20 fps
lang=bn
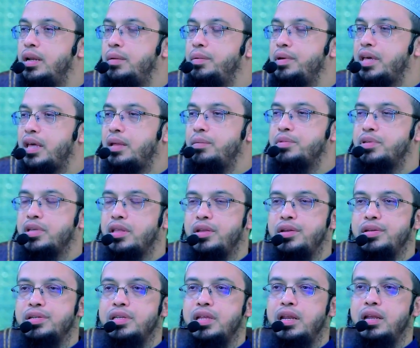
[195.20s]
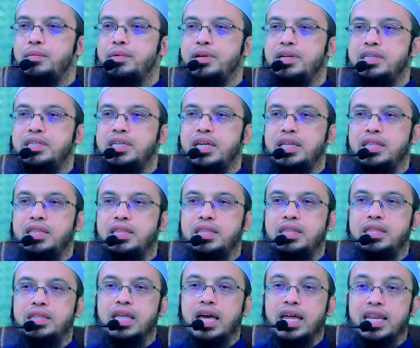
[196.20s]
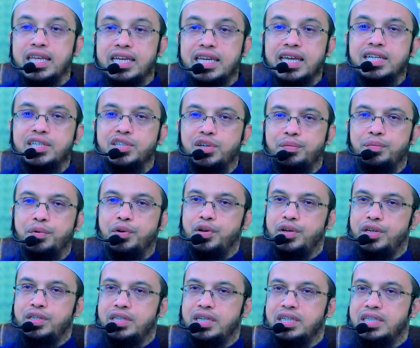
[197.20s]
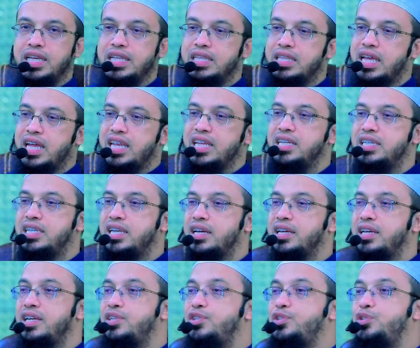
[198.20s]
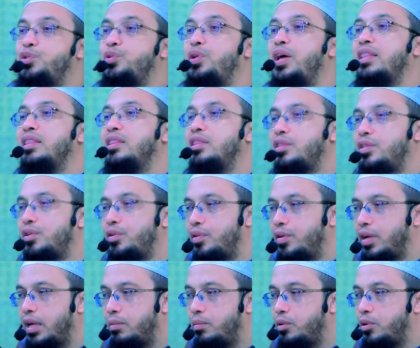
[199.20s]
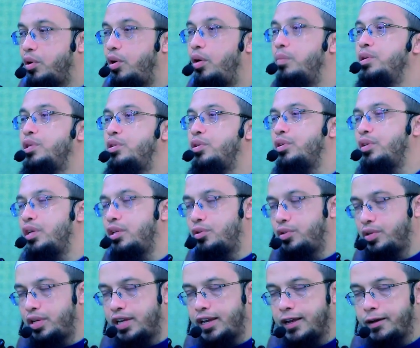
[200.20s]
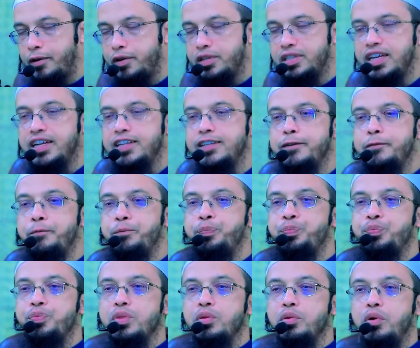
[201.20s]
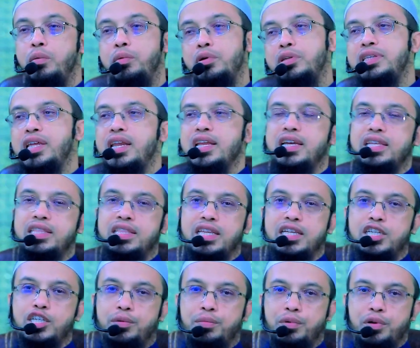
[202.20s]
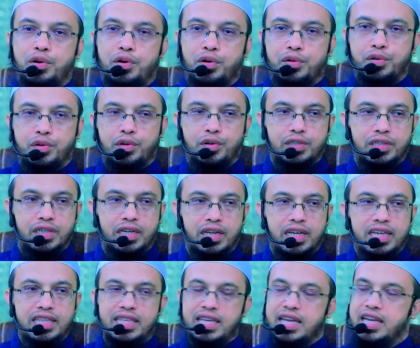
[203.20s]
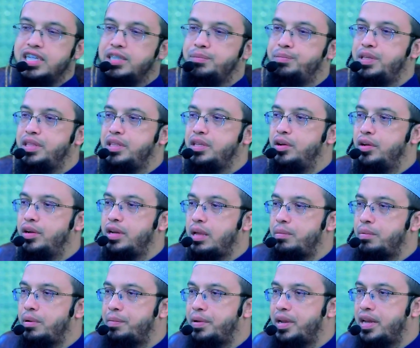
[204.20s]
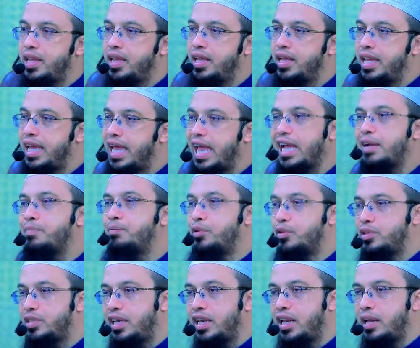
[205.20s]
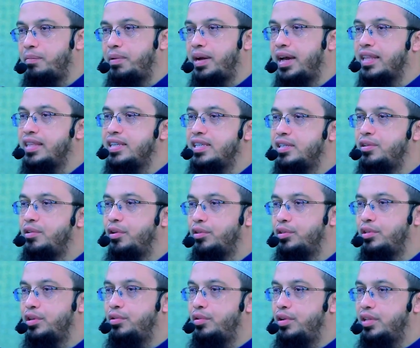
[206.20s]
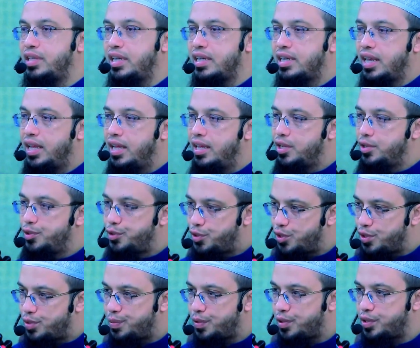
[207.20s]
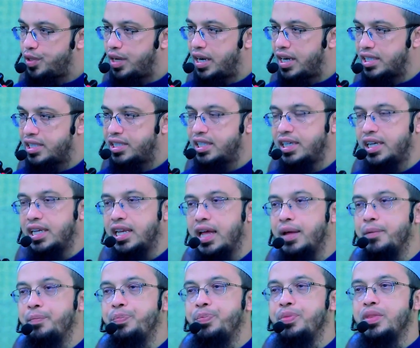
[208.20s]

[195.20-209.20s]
নবী করিম সাল্লাহ সাল্লামের যে তারিখে জন্ম হয়েছে সেই তারিখটা কি চূড়ান্ত এবং অবিতর্কিত কিনা অর্থাৎ অমুক তারিখে তিনি জন্মগ্রহণ করেছেন ইতিহাসবিদগণ এ ব্যাপারে একমত কিনা বা হাদিস গ্রন্থগুলোতে এটা সুস্পষ্ট আসছে কিনা